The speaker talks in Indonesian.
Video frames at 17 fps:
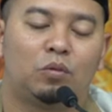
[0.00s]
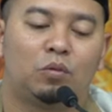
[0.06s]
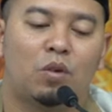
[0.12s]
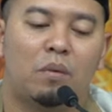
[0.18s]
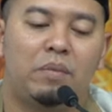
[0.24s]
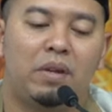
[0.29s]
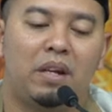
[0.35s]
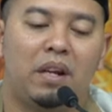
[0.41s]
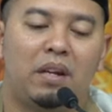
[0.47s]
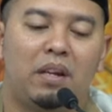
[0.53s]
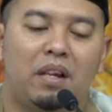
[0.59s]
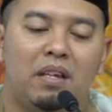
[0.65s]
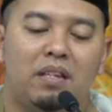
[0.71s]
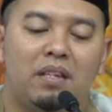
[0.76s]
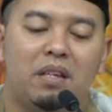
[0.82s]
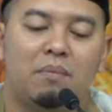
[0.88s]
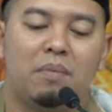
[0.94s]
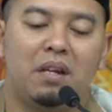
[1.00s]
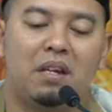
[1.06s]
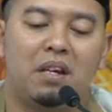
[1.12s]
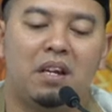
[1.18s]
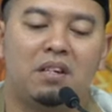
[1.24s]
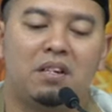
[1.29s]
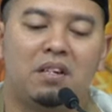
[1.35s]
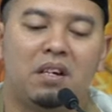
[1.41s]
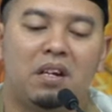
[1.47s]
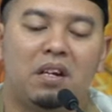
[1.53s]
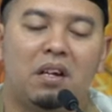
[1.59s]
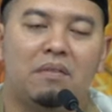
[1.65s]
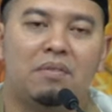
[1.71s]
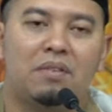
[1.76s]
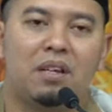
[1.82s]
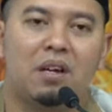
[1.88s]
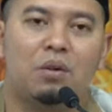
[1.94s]
Wa minan nasi mayyashri
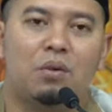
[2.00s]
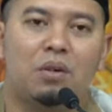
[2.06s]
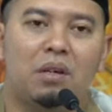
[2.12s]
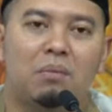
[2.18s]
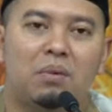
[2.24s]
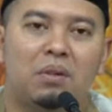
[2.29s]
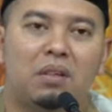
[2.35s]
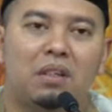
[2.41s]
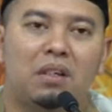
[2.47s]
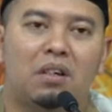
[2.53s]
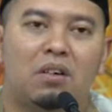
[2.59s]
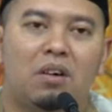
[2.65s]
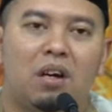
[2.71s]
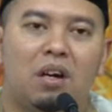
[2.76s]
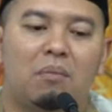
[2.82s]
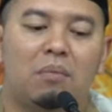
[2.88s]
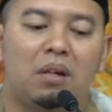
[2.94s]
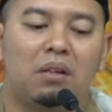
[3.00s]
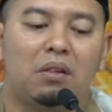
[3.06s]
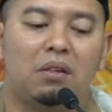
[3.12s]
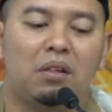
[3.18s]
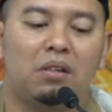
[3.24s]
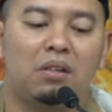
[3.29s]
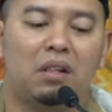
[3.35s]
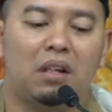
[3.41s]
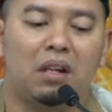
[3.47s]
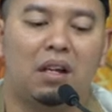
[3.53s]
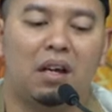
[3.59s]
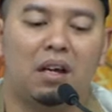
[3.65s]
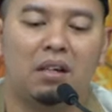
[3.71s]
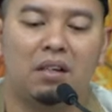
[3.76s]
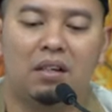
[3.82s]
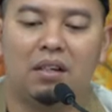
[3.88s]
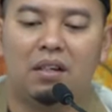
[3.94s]
nafsahu ibtigha'a
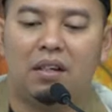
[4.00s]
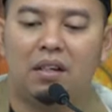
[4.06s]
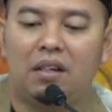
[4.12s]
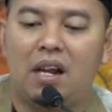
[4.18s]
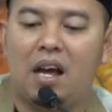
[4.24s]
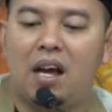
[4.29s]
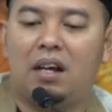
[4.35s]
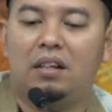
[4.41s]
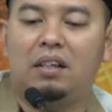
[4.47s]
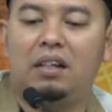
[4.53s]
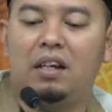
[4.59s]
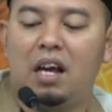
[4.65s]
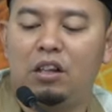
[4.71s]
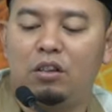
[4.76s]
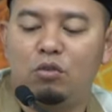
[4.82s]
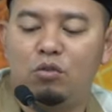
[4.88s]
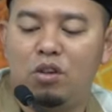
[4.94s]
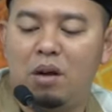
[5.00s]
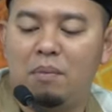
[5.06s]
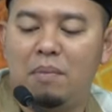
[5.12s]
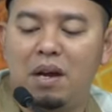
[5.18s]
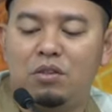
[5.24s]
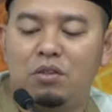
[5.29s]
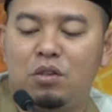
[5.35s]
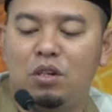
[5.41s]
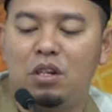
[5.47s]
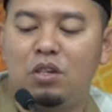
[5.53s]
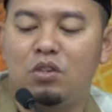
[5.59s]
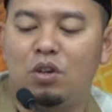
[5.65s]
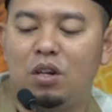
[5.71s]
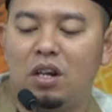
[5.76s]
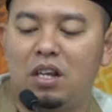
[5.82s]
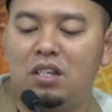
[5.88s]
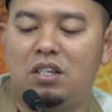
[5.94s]
mardatillah. Nah, ketika itu sudah masuk di
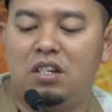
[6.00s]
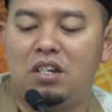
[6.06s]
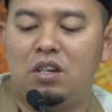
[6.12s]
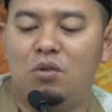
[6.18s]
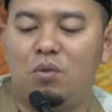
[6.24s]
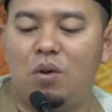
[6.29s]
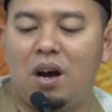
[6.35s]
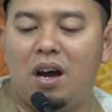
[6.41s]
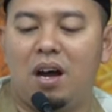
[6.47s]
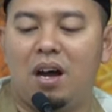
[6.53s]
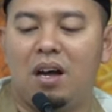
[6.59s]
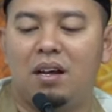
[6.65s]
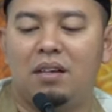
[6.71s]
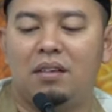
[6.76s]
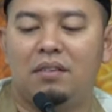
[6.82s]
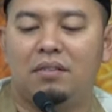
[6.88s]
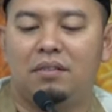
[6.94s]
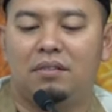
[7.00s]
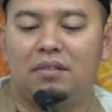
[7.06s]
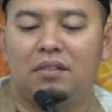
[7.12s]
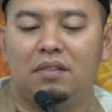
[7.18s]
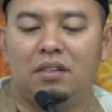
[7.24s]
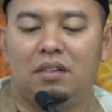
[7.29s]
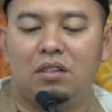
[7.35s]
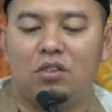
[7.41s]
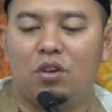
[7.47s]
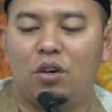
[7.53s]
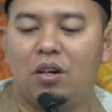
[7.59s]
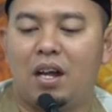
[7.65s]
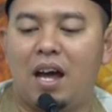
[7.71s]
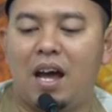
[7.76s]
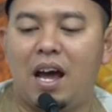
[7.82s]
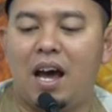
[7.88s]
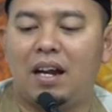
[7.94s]
zona jiwa,
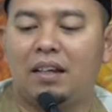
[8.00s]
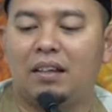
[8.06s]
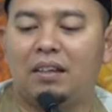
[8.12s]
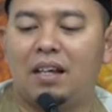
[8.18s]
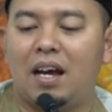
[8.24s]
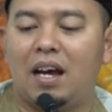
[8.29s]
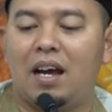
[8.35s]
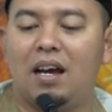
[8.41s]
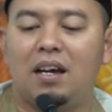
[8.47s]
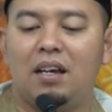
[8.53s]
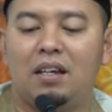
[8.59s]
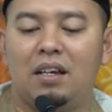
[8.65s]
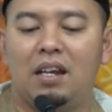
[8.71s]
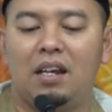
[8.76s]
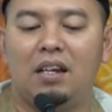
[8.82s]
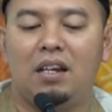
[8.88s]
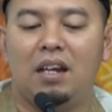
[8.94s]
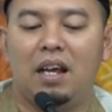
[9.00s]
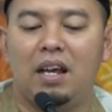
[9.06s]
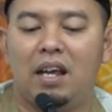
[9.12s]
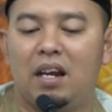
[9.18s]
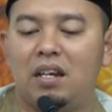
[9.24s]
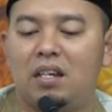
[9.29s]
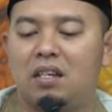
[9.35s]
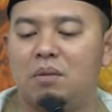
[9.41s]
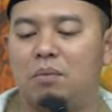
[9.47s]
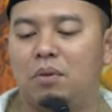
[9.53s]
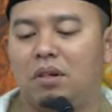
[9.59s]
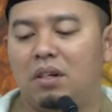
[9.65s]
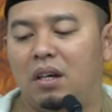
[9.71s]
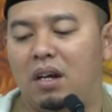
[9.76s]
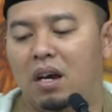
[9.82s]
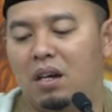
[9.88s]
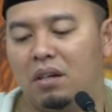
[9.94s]
zona harta, inilah yang
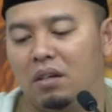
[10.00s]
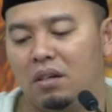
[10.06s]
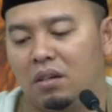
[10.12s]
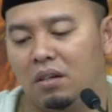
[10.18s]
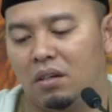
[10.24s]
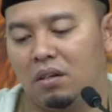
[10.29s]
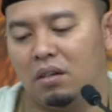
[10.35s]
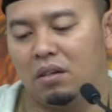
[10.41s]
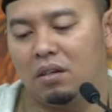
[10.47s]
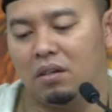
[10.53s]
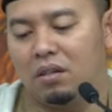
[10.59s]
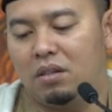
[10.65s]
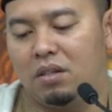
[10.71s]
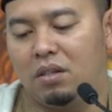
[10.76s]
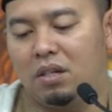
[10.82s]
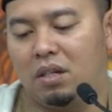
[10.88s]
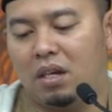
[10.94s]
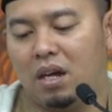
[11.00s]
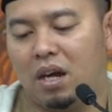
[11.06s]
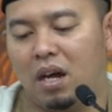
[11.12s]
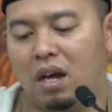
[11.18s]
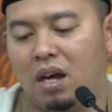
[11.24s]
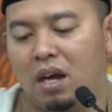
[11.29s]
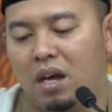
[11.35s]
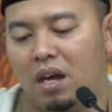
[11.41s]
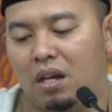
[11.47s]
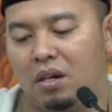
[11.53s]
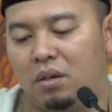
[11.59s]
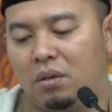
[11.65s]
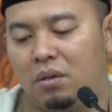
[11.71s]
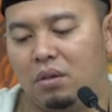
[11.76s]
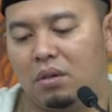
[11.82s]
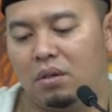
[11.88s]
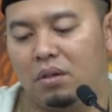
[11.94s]
disebut dengan
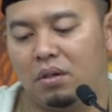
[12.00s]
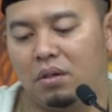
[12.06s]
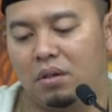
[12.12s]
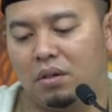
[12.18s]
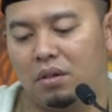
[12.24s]
jihadun